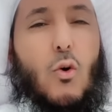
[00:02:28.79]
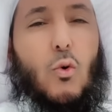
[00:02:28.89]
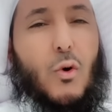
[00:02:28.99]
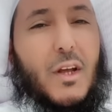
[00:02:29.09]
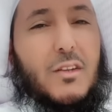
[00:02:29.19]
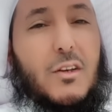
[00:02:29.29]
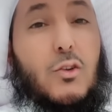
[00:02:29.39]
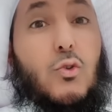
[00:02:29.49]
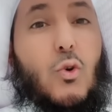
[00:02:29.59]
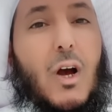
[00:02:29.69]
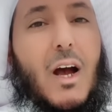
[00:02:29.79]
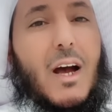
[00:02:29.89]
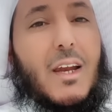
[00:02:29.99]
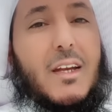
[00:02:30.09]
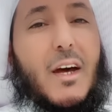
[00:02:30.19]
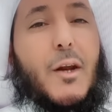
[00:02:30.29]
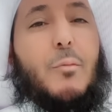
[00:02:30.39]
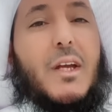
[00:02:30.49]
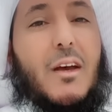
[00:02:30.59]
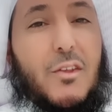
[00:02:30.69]
أردد دعاء الكرب
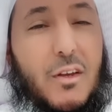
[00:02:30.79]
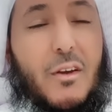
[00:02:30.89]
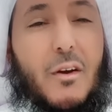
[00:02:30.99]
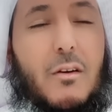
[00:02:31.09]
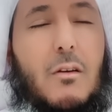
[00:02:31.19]
كثيرا